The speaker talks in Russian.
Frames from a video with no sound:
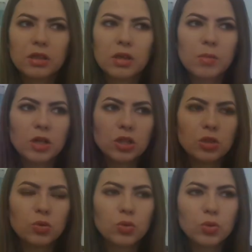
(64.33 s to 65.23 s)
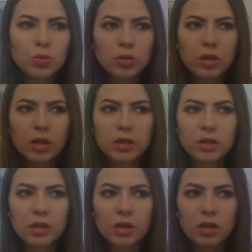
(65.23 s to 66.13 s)
домашний уют,
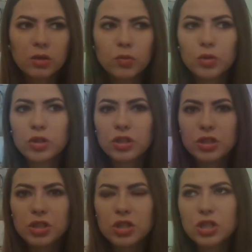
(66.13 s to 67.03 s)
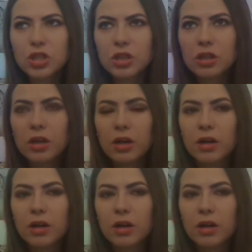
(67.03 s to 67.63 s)
это двое детишек.